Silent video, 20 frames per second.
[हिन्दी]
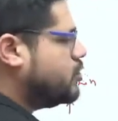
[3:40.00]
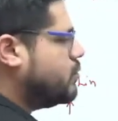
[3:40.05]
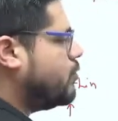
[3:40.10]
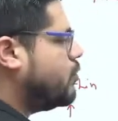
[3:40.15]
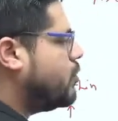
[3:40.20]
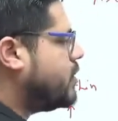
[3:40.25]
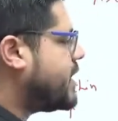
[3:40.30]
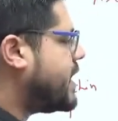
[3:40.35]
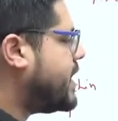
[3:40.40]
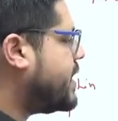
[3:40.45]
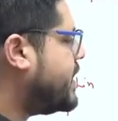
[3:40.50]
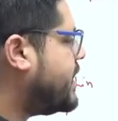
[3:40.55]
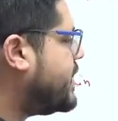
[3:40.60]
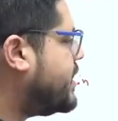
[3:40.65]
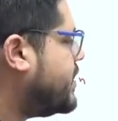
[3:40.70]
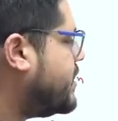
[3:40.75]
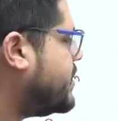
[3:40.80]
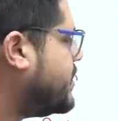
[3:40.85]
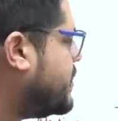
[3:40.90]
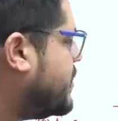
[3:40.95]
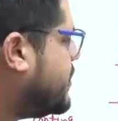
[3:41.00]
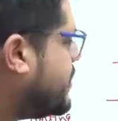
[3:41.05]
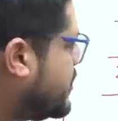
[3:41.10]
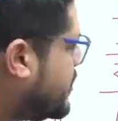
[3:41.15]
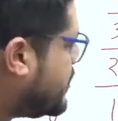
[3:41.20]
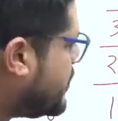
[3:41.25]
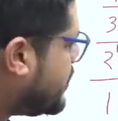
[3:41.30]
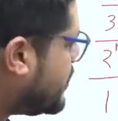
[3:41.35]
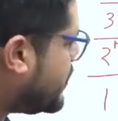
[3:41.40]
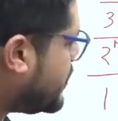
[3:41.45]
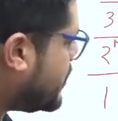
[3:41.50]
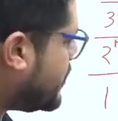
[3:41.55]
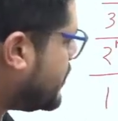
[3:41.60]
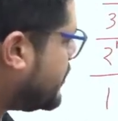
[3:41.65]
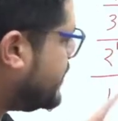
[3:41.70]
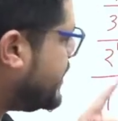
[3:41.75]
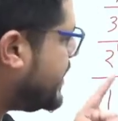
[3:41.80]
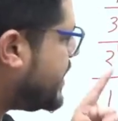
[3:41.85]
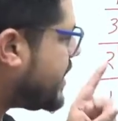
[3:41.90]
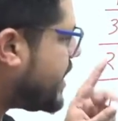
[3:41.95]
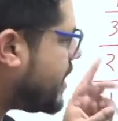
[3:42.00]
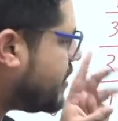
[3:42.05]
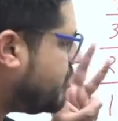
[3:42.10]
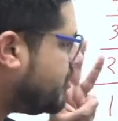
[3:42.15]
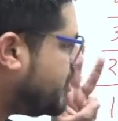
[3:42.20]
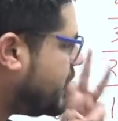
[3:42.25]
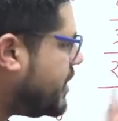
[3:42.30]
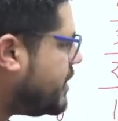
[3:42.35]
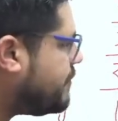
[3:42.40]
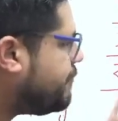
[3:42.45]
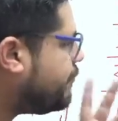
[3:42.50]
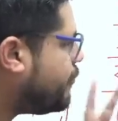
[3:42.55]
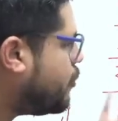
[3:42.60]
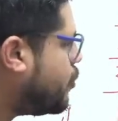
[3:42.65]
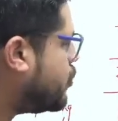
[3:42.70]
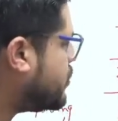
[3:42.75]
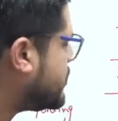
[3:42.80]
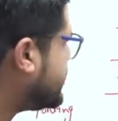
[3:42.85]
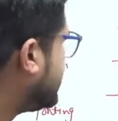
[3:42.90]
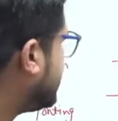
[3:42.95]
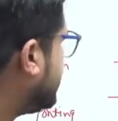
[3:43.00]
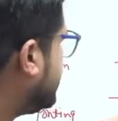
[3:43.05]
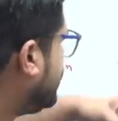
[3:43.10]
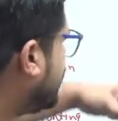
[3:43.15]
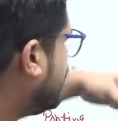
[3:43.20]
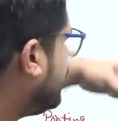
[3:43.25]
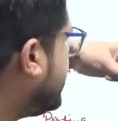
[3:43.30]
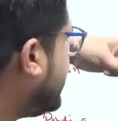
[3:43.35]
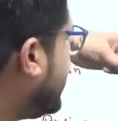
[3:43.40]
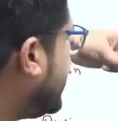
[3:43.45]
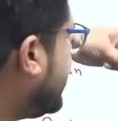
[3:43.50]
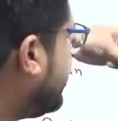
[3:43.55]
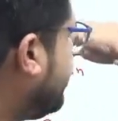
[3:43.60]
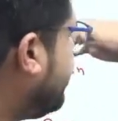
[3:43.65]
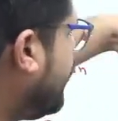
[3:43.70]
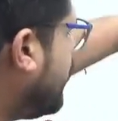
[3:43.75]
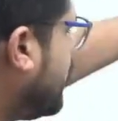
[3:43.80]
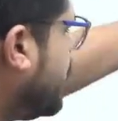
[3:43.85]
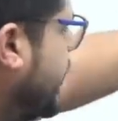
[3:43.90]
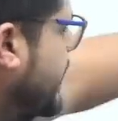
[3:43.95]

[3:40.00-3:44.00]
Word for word: तो बोल रहा है देर आर थ्री फ्लोर तो तीन फ्लोर